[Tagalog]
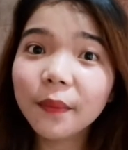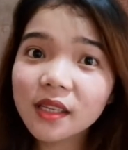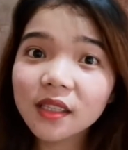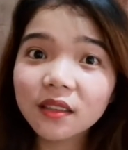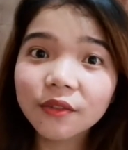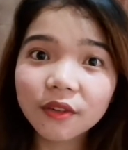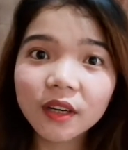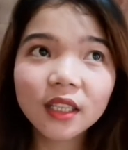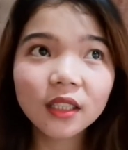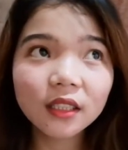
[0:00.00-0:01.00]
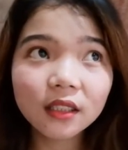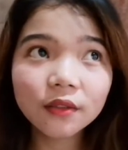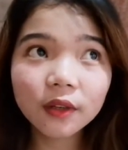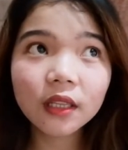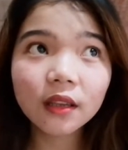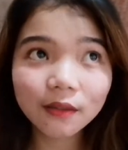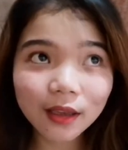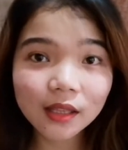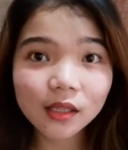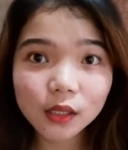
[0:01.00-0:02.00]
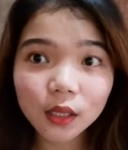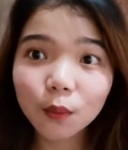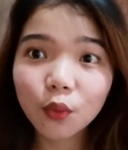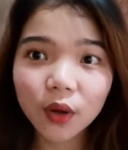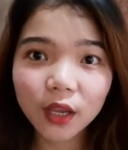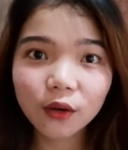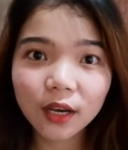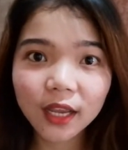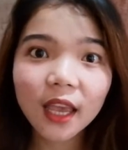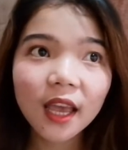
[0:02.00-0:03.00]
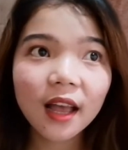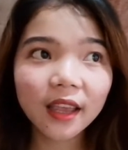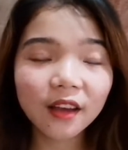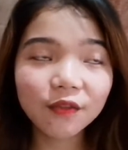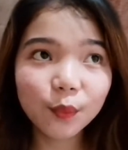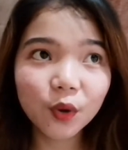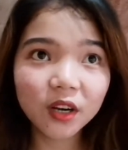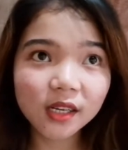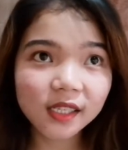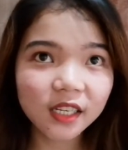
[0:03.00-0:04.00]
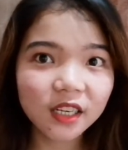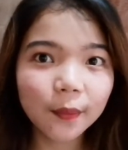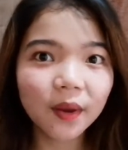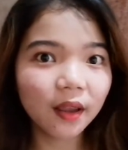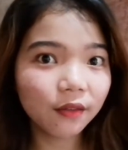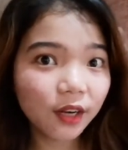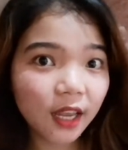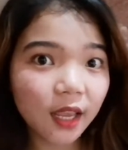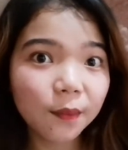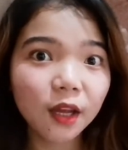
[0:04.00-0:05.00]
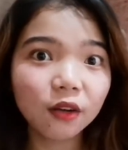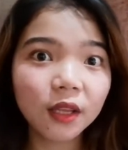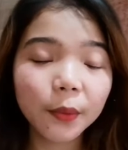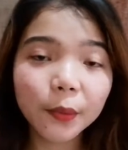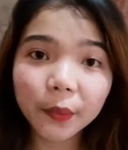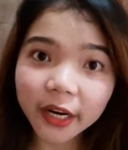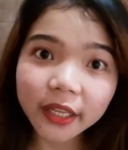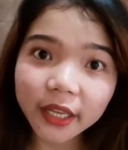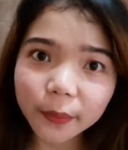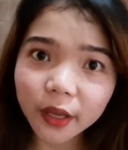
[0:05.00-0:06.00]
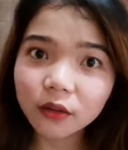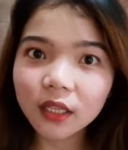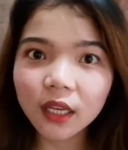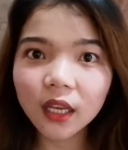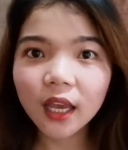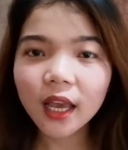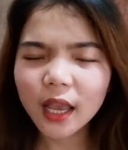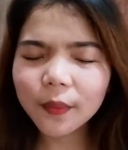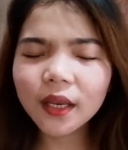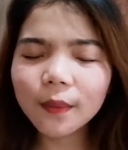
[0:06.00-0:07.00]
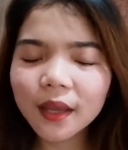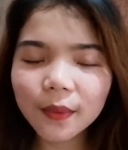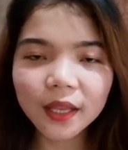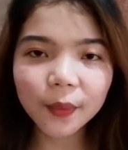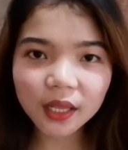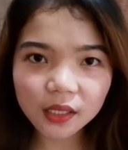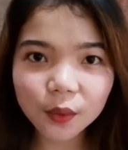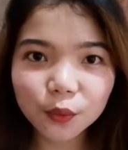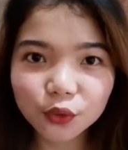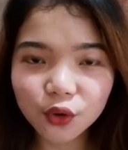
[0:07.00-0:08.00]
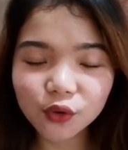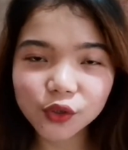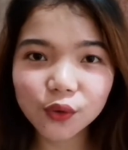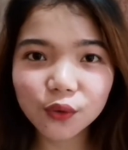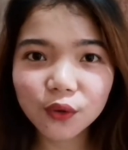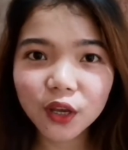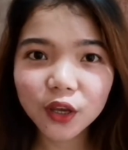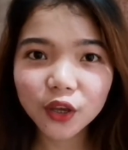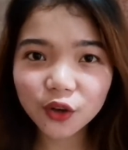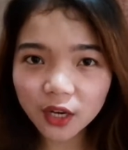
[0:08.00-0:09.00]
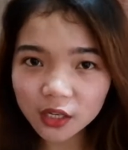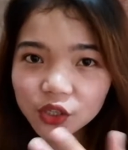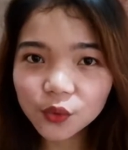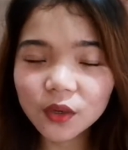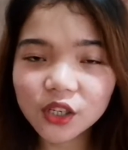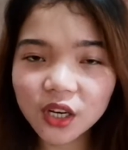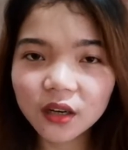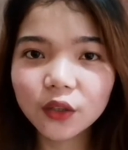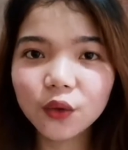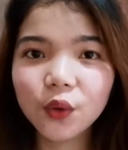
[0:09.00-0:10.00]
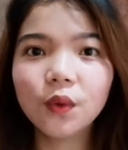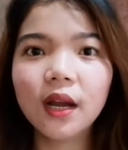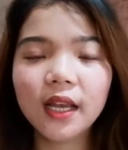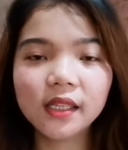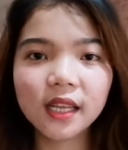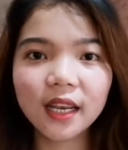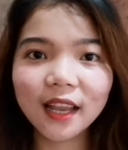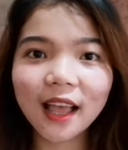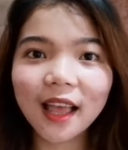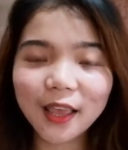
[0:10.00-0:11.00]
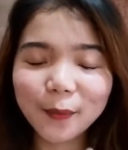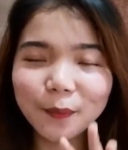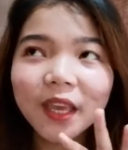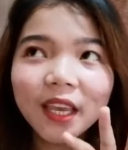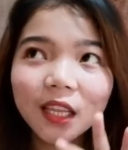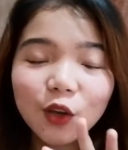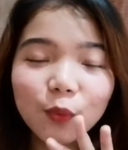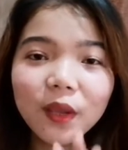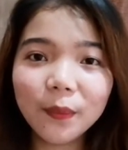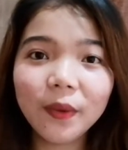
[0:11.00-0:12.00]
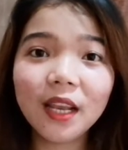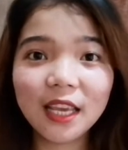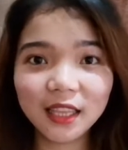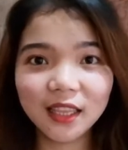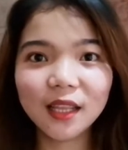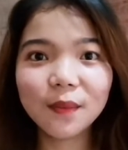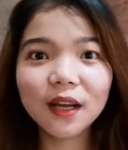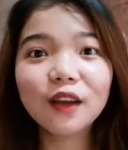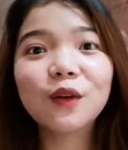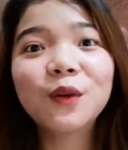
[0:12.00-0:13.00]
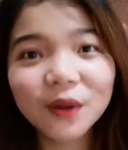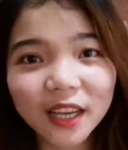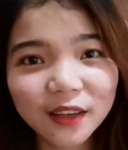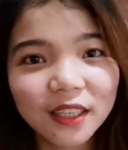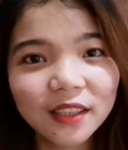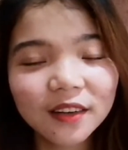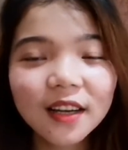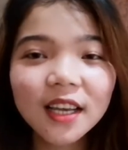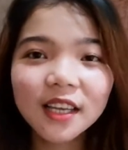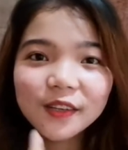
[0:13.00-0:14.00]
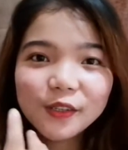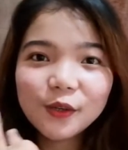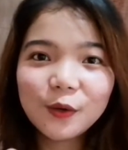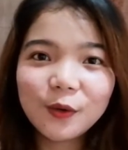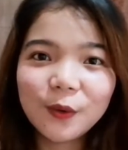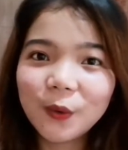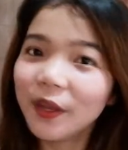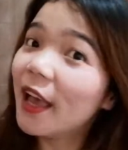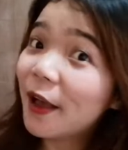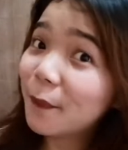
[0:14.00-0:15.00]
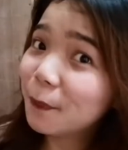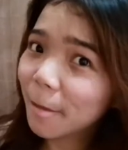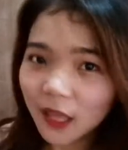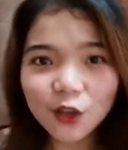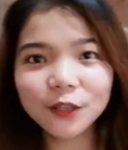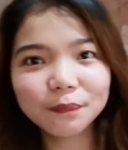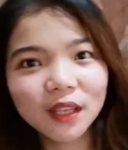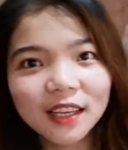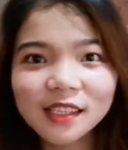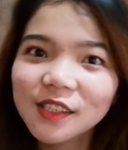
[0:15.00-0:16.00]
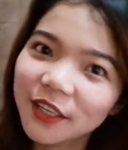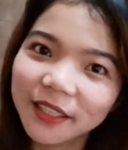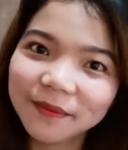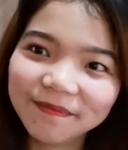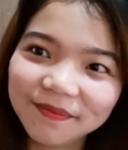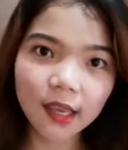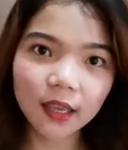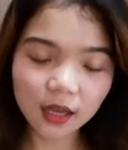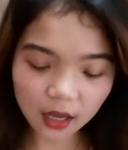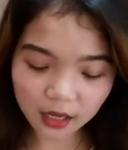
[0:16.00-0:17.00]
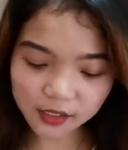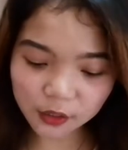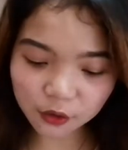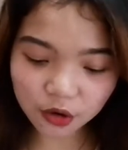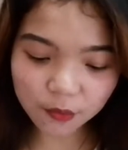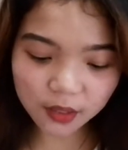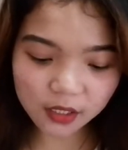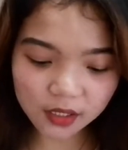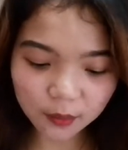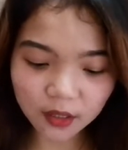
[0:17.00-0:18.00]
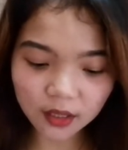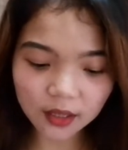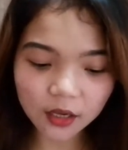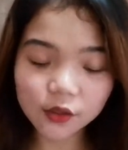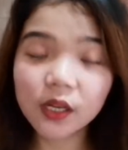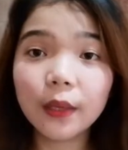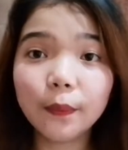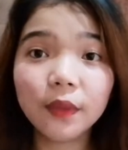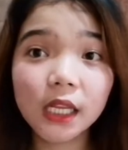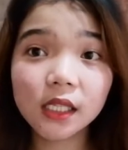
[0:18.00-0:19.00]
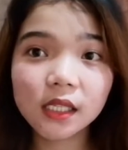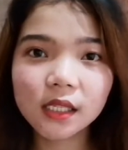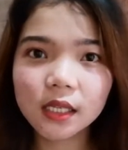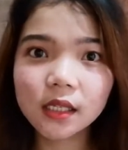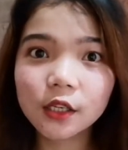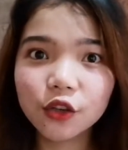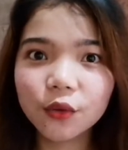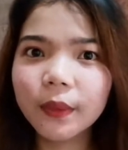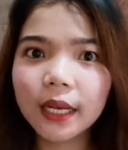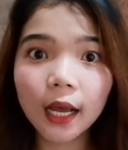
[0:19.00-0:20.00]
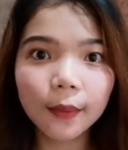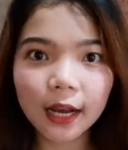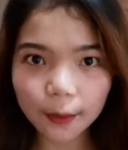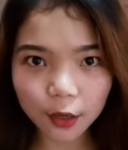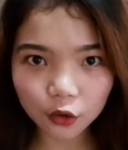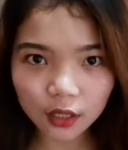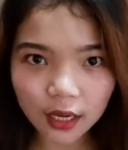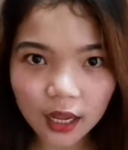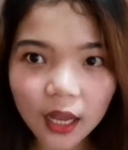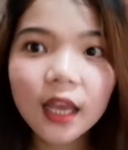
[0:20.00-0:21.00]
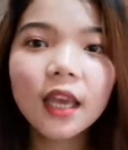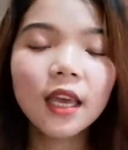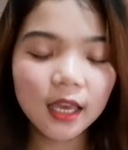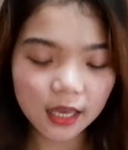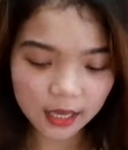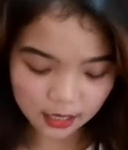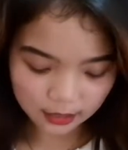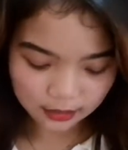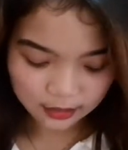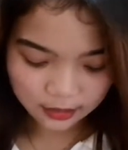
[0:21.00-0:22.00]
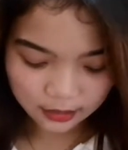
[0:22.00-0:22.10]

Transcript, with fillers: mean, sa different different events ng buhay ko. Like, I have products here na pang everyday, meron din pang party, meron ding, I mean, iba-iba, depende sa mood ko. So, yun, I just wanna share to you guys and I'm, hindi ko pinipilit na magkaroon kayo nito. So, yeah yun, let's start. Okay. Uh, siguro magsisimula tayo sa lip tint since yun yung pinakamarami ko talaga and